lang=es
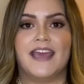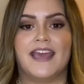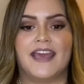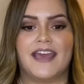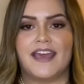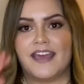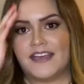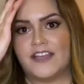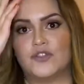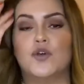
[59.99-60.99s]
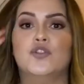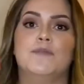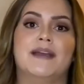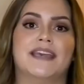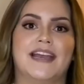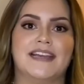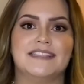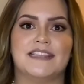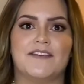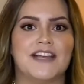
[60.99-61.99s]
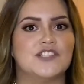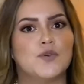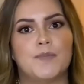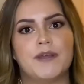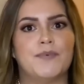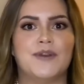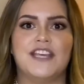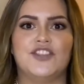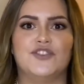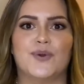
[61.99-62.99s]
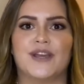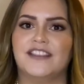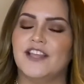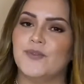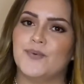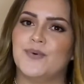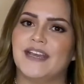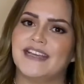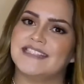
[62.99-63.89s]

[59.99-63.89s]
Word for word: eh, que todo tu maquillaje se te vea súper bonito, que te dure, que se